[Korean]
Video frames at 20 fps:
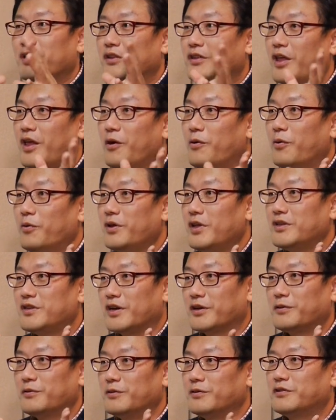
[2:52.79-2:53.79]
내 혼의
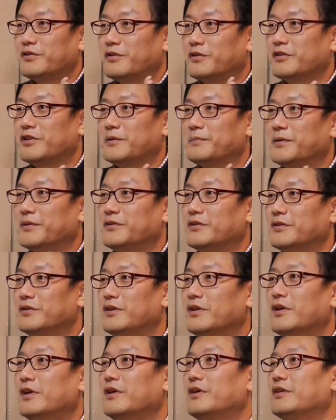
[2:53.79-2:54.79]
작용을
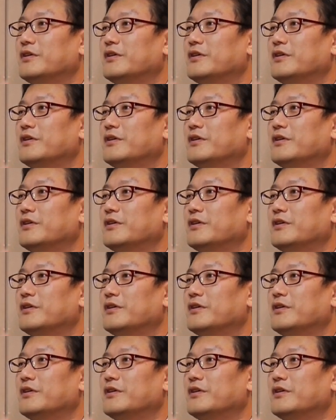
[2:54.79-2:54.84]
들여다봤더니